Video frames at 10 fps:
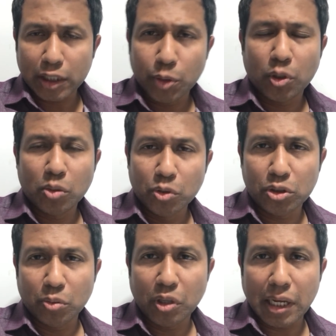এত বড়
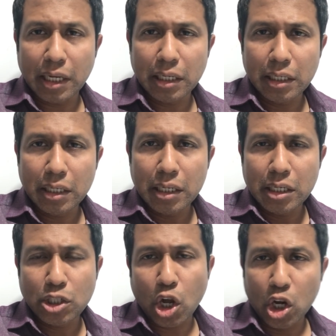মুক্তমনা
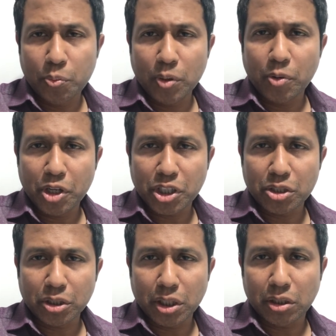যা অল্প বয়সে
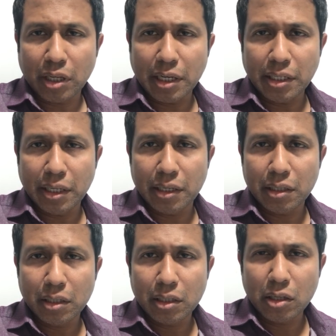সতীত্ব হারিয়ে
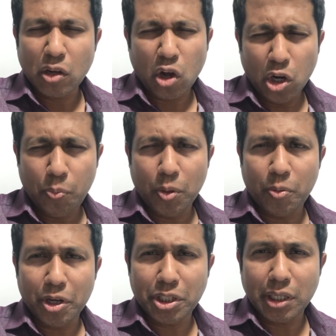অল্প
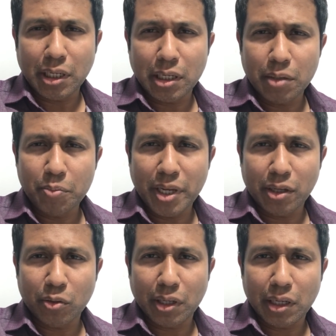বয়সেই
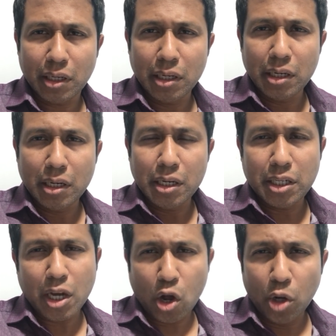বিয়ে করে
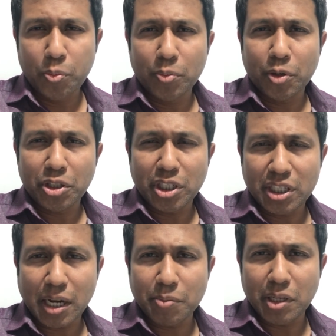সেই অল্প বয়সী
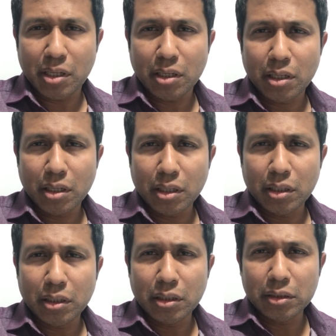স্বামী
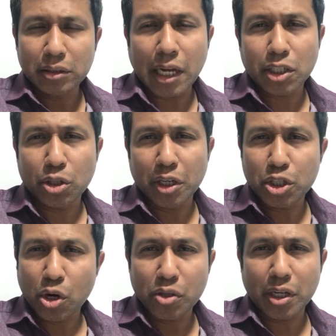তার
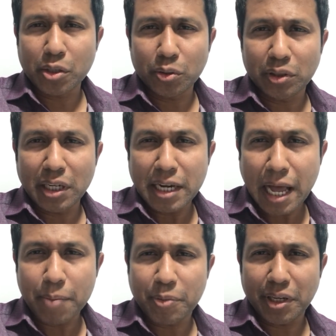সঙ্গে সংসার করতে
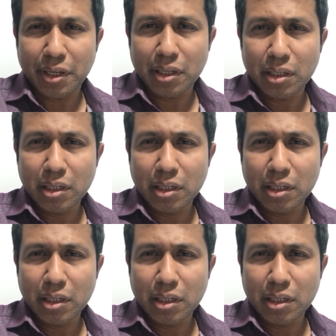না পেরে